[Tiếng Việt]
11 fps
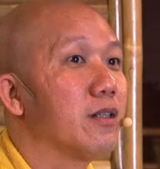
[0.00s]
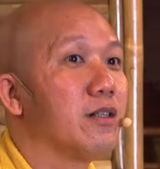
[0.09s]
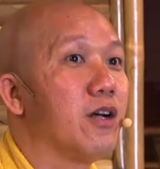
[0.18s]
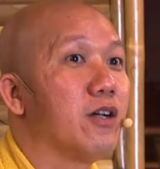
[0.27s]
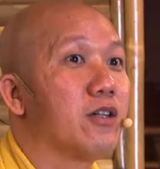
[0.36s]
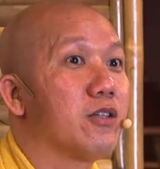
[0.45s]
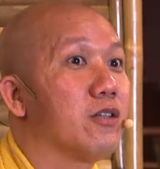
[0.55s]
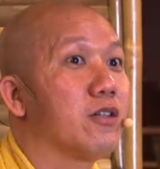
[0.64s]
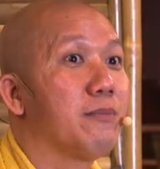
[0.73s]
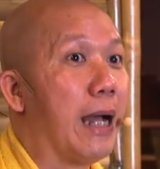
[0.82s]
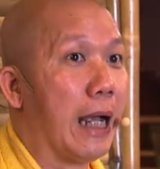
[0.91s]
người đó nó
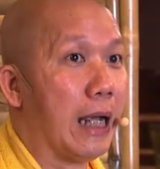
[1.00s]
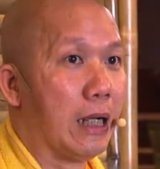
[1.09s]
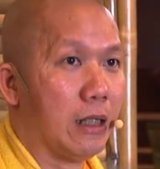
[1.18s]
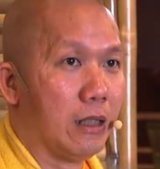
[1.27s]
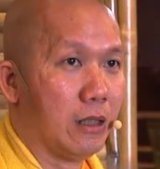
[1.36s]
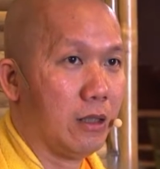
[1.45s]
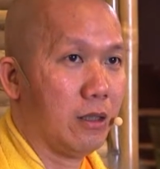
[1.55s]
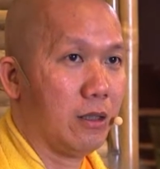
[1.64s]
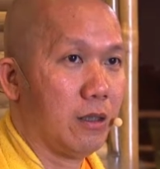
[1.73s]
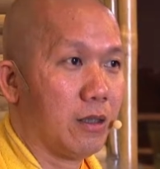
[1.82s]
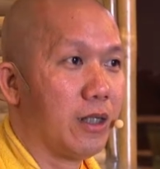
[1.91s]
chưa có bằng
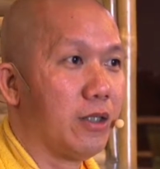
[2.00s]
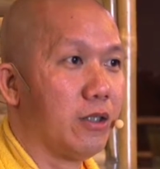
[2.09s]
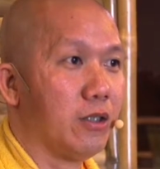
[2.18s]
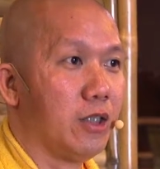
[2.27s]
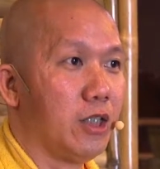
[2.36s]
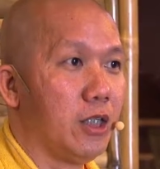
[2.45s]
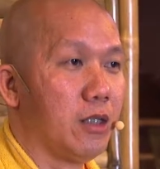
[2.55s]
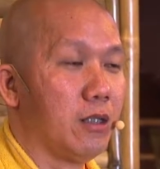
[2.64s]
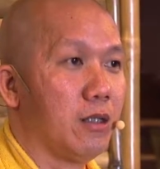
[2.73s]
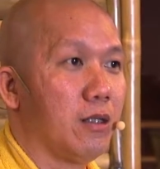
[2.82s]
cái người đó